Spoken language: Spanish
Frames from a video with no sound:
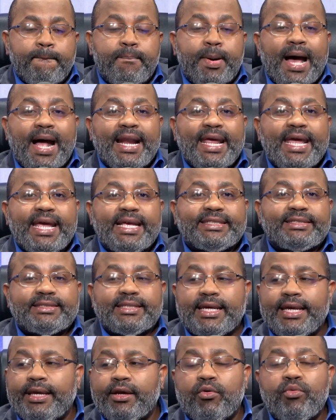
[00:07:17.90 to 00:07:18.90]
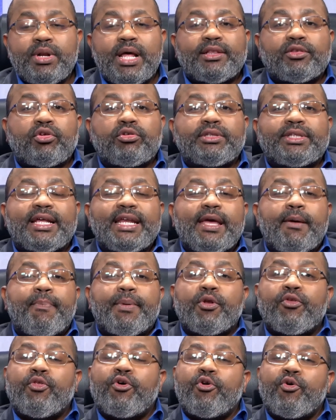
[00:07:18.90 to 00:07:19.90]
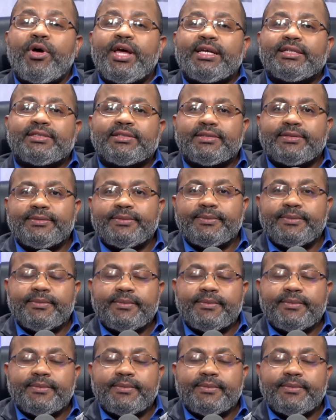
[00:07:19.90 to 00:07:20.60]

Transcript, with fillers: Parece una tontería, pero no lo es.